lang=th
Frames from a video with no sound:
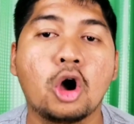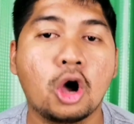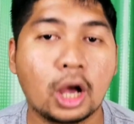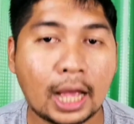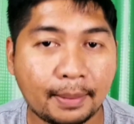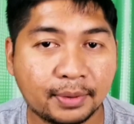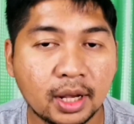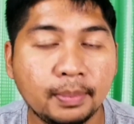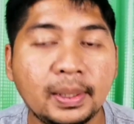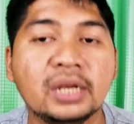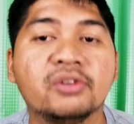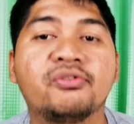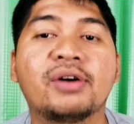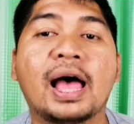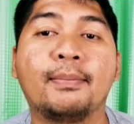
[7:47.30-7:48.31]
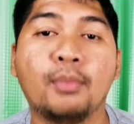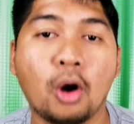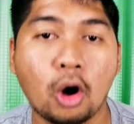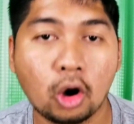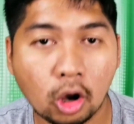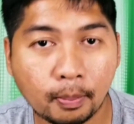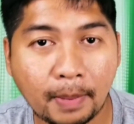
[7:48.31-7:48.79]
ก็ขับเครื่องบินฝ่าหม
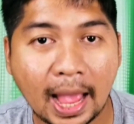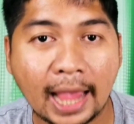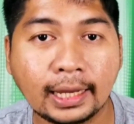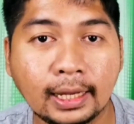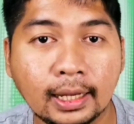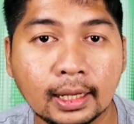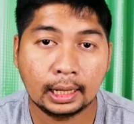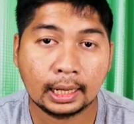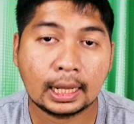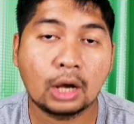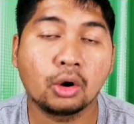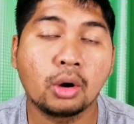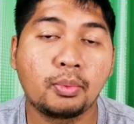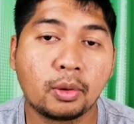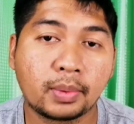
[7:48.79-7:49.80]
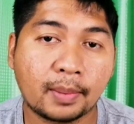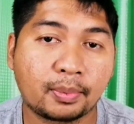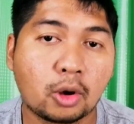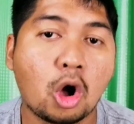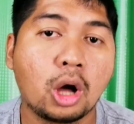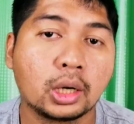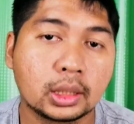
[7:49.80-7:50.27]
อกออกไปและเขาก็พบกั
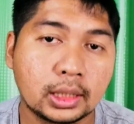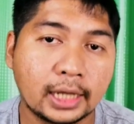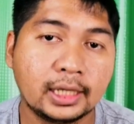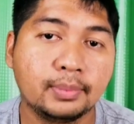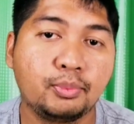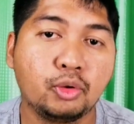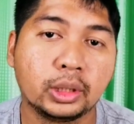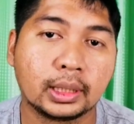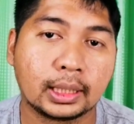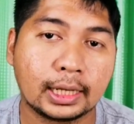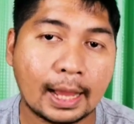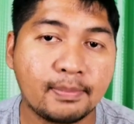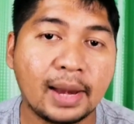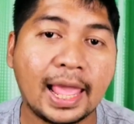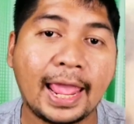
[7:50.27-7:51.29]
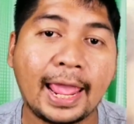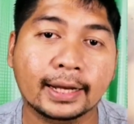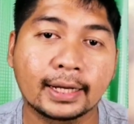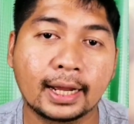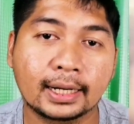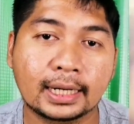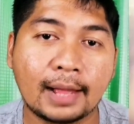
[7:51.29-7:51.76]
บกองเรือญี่ปุ่นลำแร
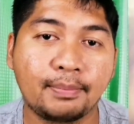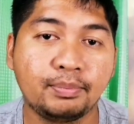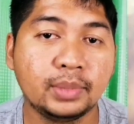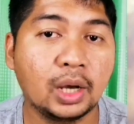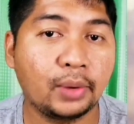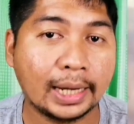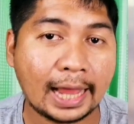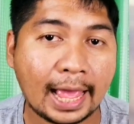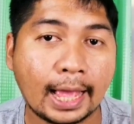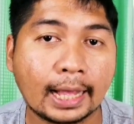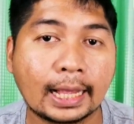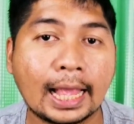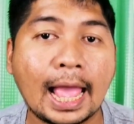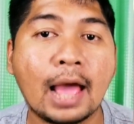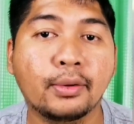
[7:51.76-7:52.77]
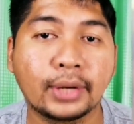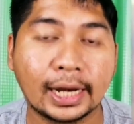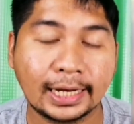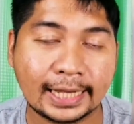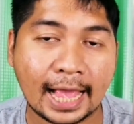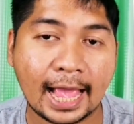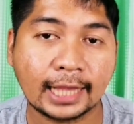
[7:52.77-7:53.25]
กนะครับเมื่อเวลาเก้า
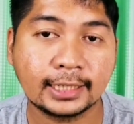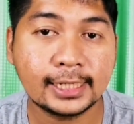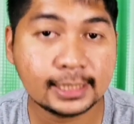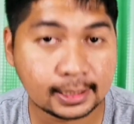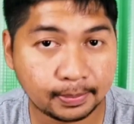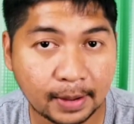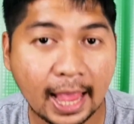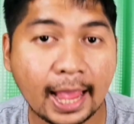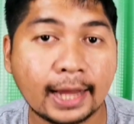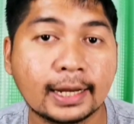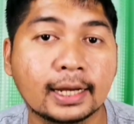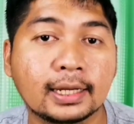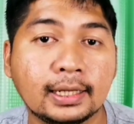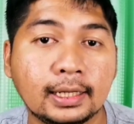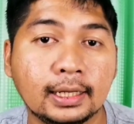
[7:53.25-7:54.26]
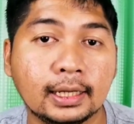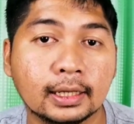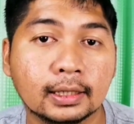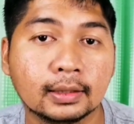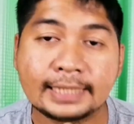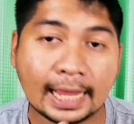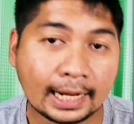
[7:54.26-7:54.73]
นาฬิกายี่สิบห้านาที
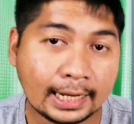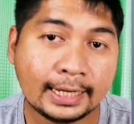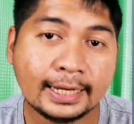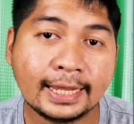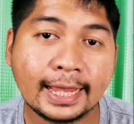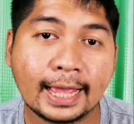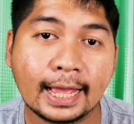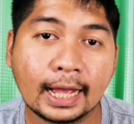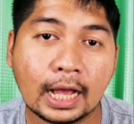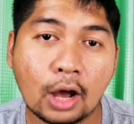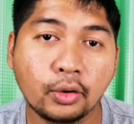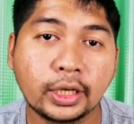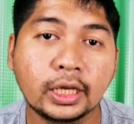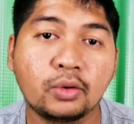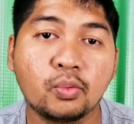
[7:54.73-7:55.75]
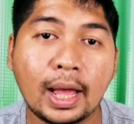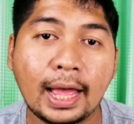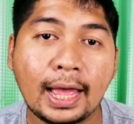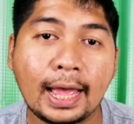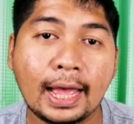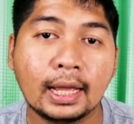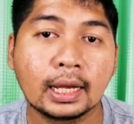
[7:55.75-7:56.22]
แจ็คลีดเนี่ยเขาคิด
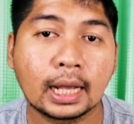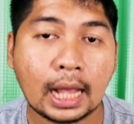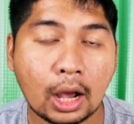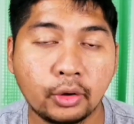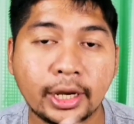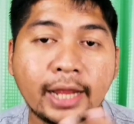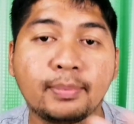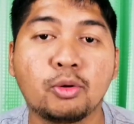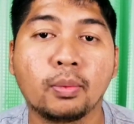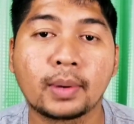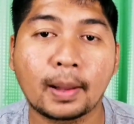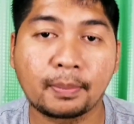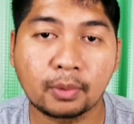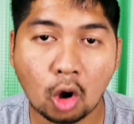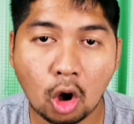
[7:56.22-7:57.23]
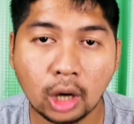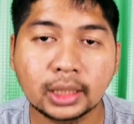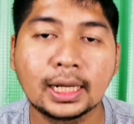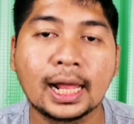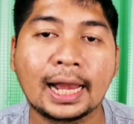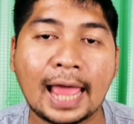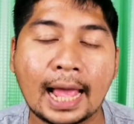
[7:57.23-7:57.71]
ว่าเขาได้พบกับกอง
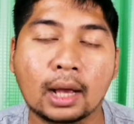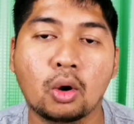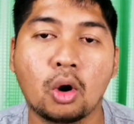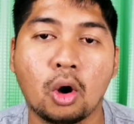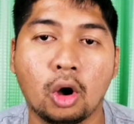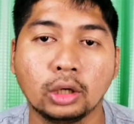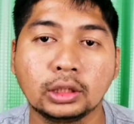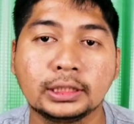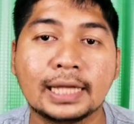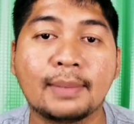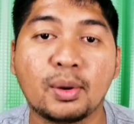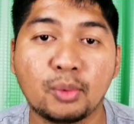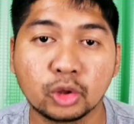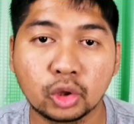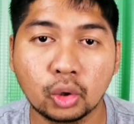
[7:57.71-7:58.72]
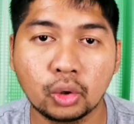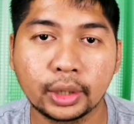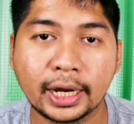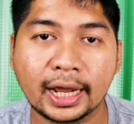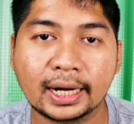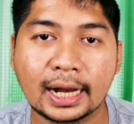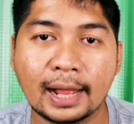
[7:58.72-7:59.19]
เรือหลักของยามาโมโตะ
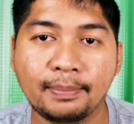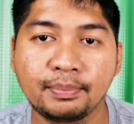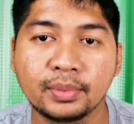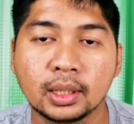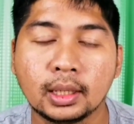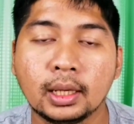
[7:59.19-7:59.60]
นะครับ